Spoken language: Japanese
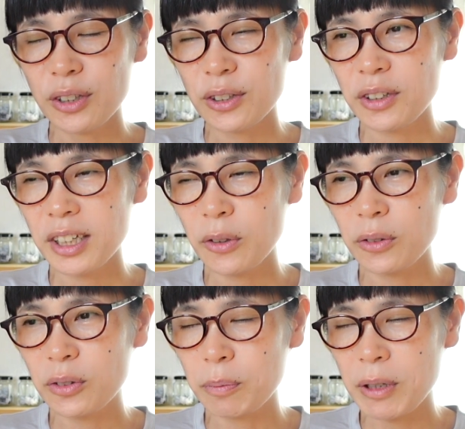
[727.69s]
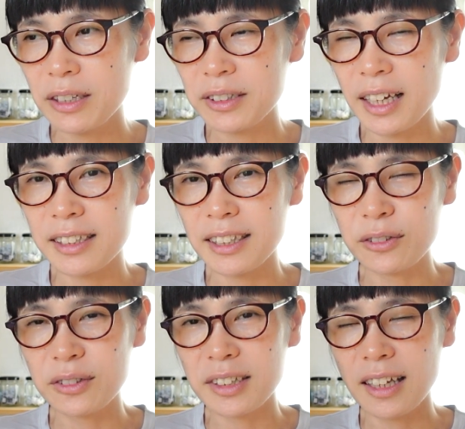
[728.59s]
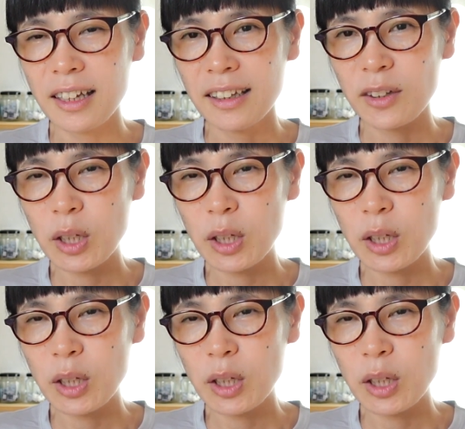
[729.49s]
それが今度ピンクだけじゃなくて